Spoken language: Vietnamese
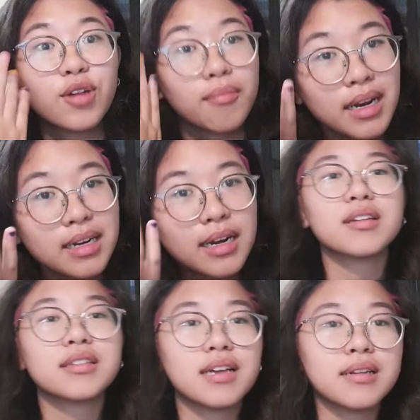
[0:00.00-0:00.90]
thật mắt
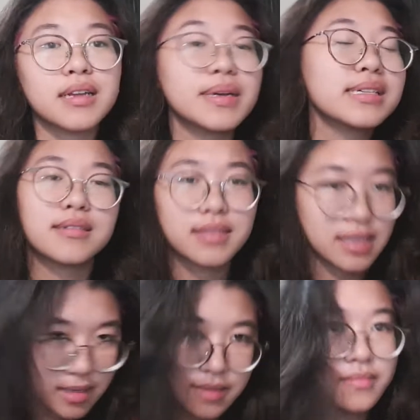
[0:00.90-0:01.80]
hay thì đến bây giờ
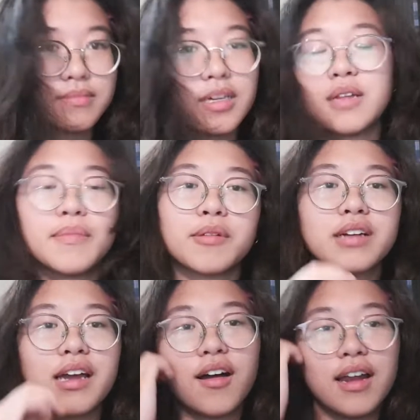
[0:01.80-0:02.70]
thì nếu mà mọi
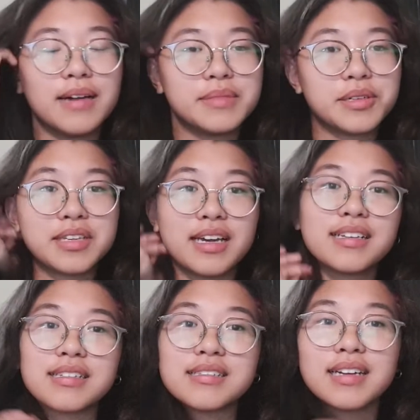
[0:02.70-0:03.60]
người hỏi là mình có thấy
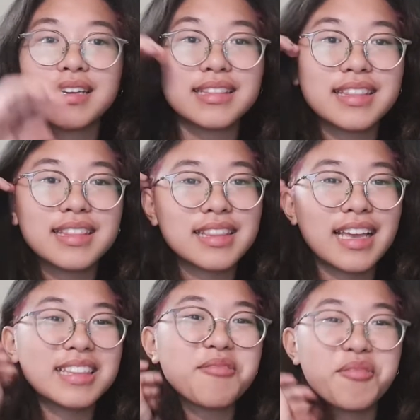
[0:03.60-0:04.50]
thực sự cái
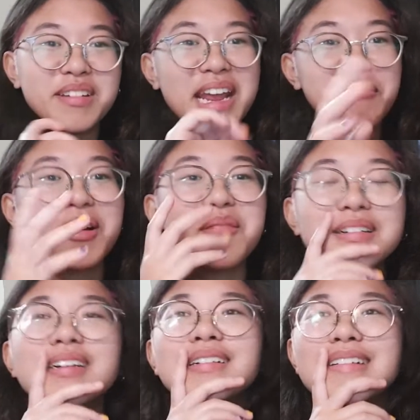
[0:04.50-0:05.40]
cái tóc của mình đẹp không
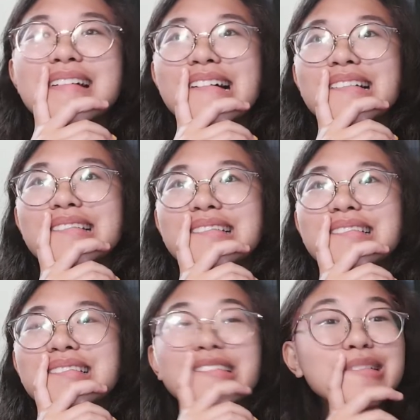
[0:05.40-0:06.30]
ấy,
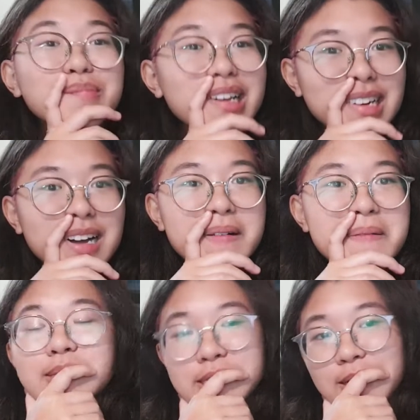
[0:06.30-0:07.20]
mình không biết nữa
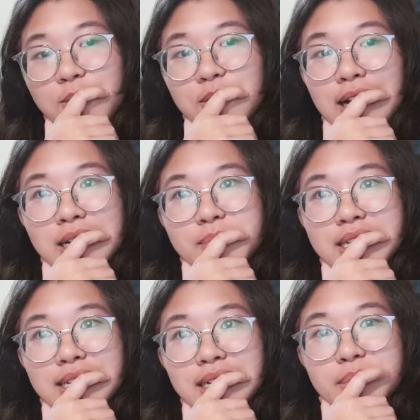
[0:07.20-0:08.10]
nhưng chỉ có một cái là
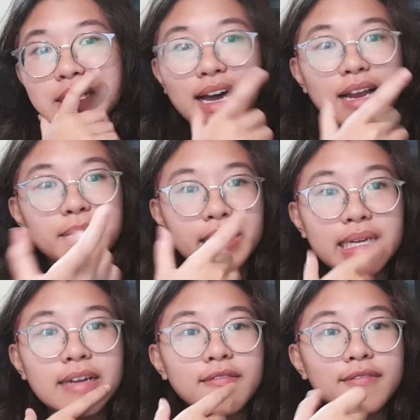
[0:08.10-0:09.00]
mình thấy mình khá là mình
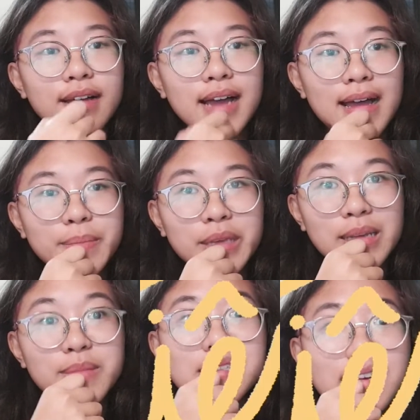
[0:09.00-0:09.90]
và mình
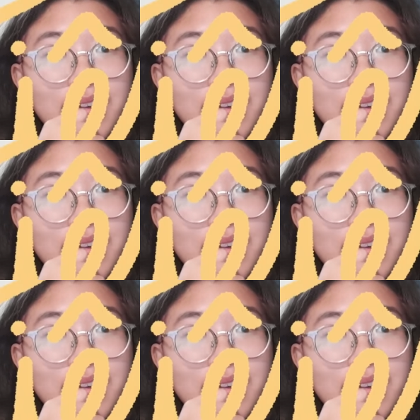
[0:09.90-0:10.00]
thấy mình rất là